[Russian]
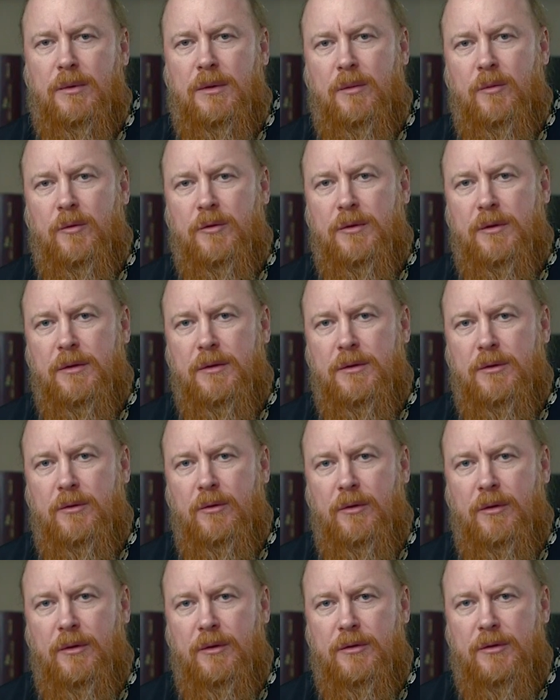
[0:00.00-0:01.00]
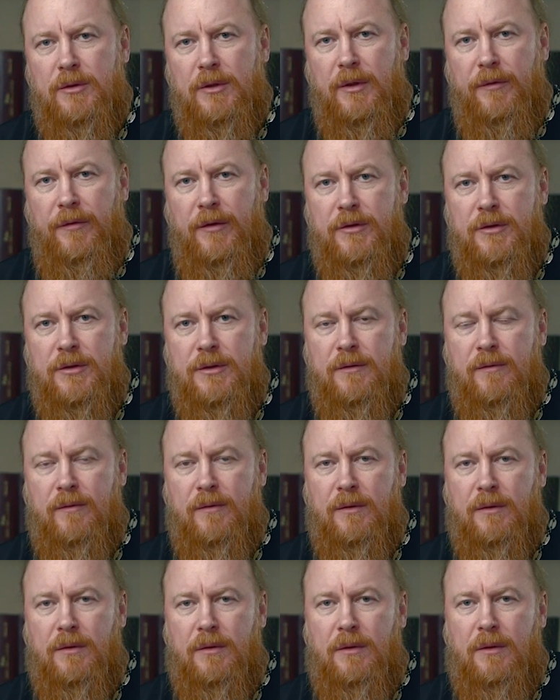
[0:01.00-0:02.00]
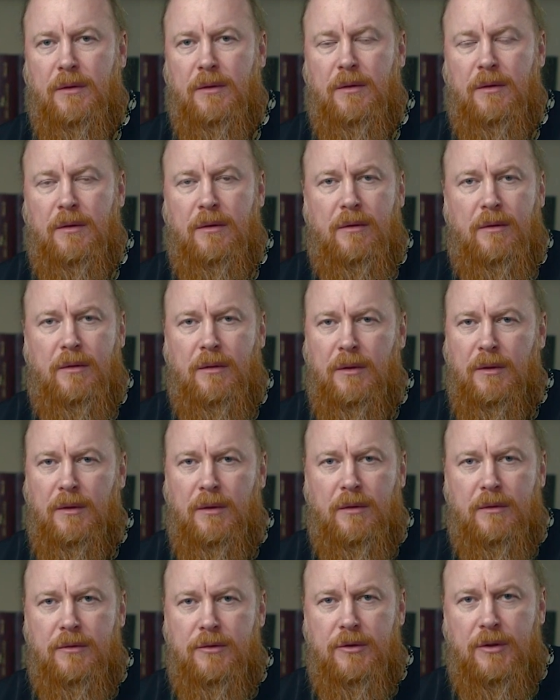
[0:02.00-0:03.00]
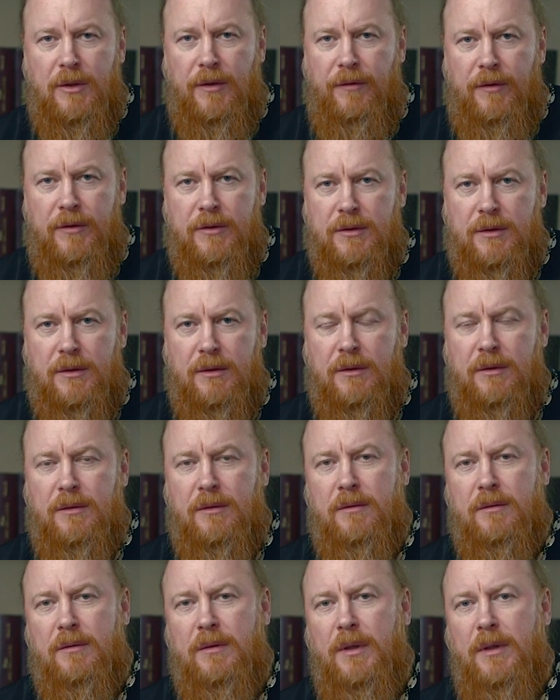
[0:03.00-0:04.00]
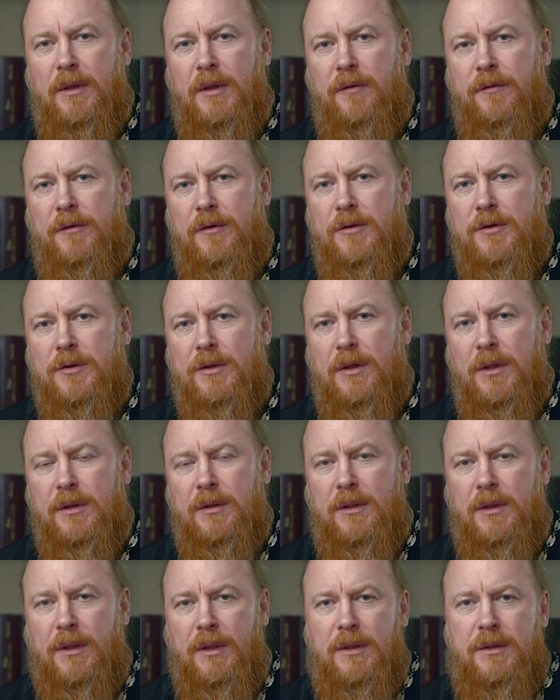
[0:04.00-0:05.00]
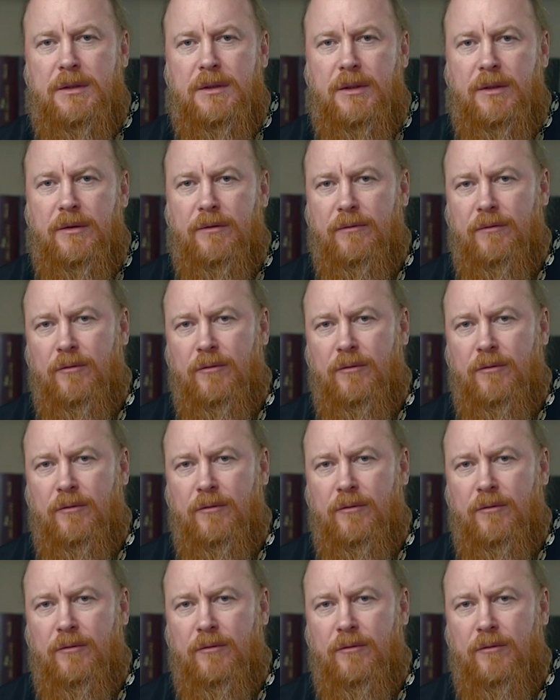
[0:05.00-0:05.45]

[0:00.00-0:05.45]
Потому что история человечества и человеческих географических открытий, и